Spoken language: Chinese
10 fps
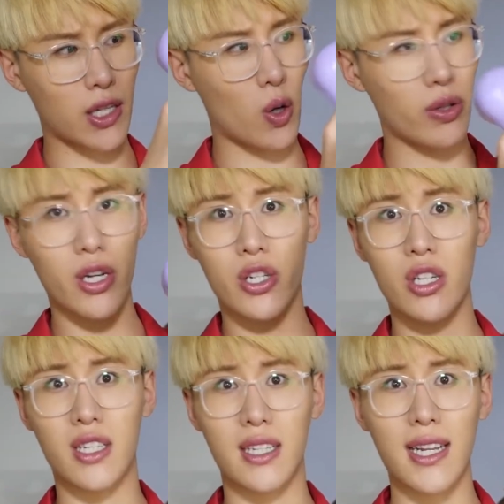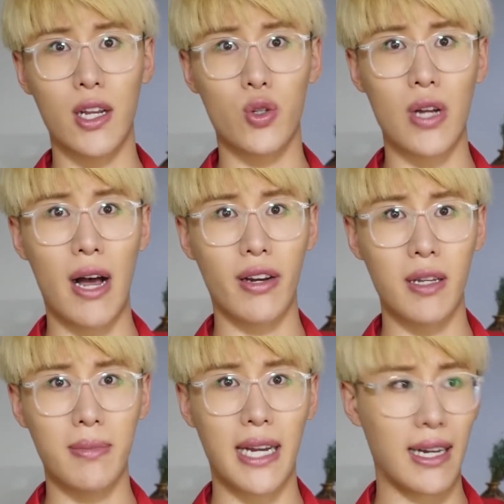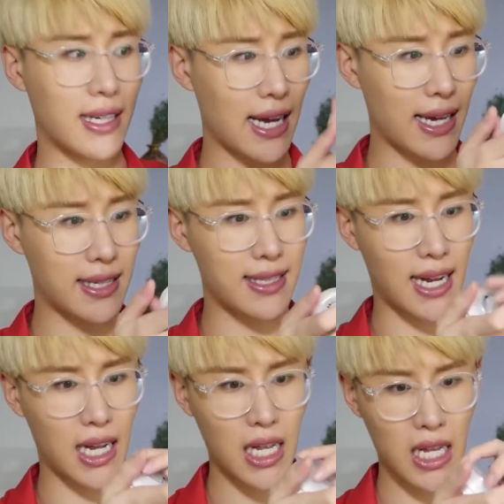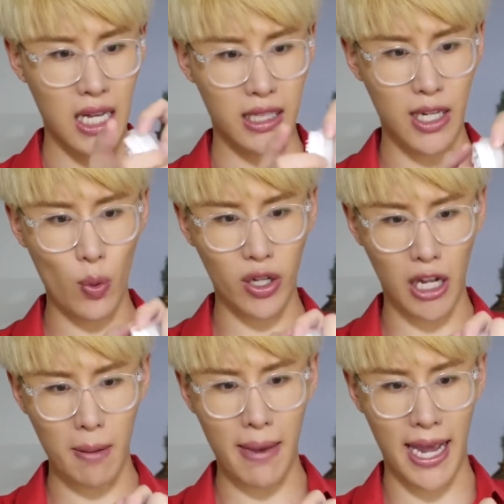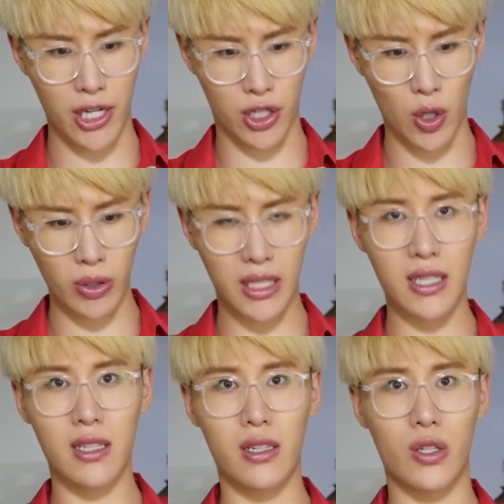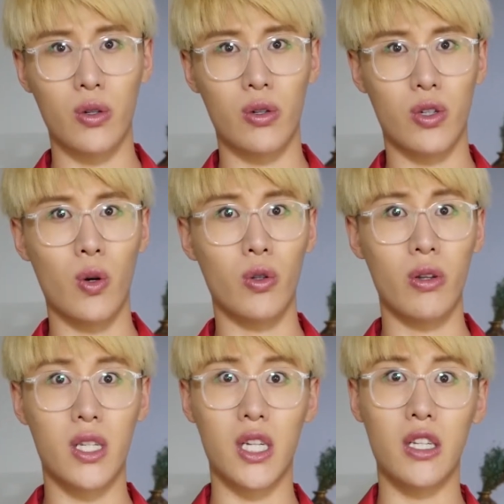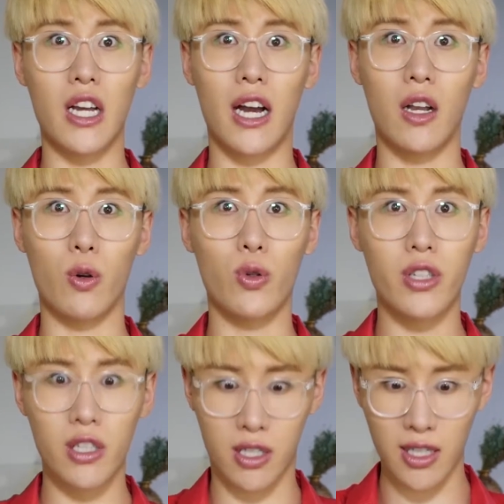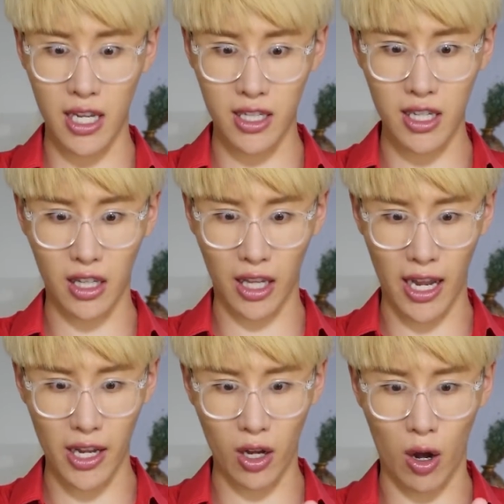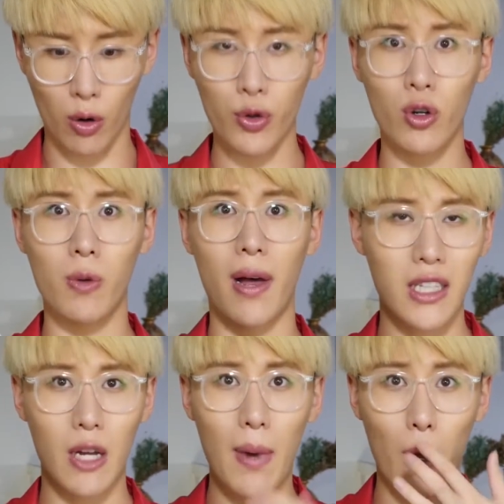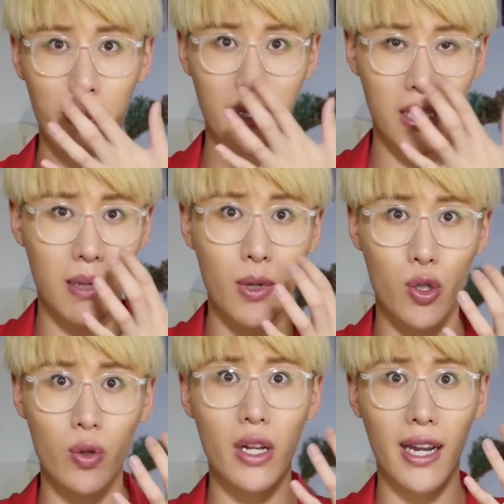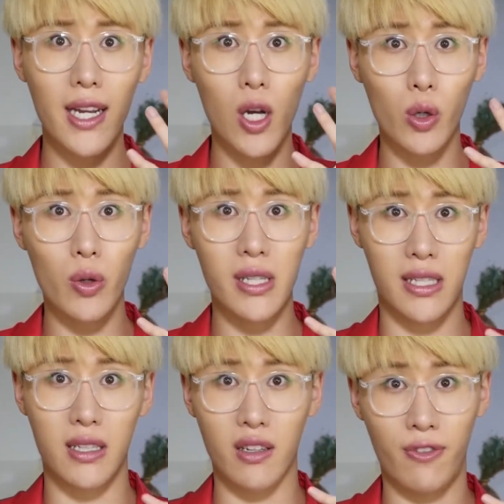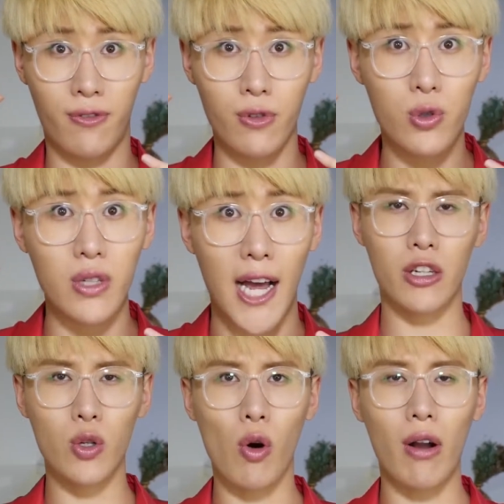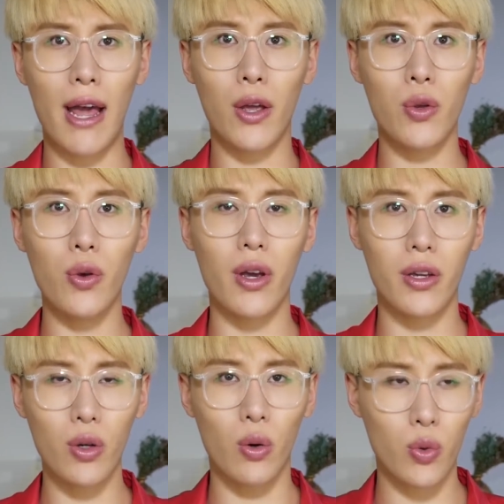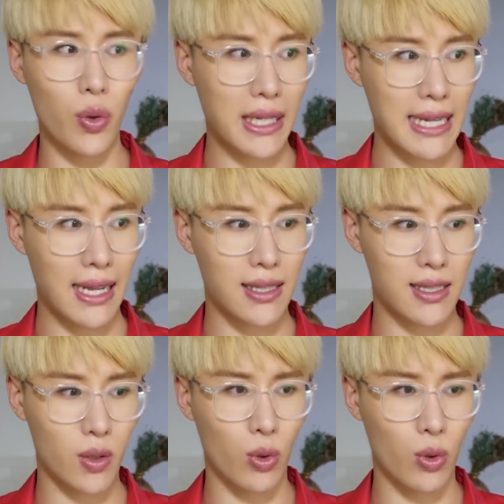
头呢是洗脸刷，我给你打开看一下。那我刚买时候，第一次使用的时候，我都惊呆了。我说这个洗脸仪也太好用了吧！它把我鼻子上面所有的黑头都洗的浮出来。但是我后来越用越担心，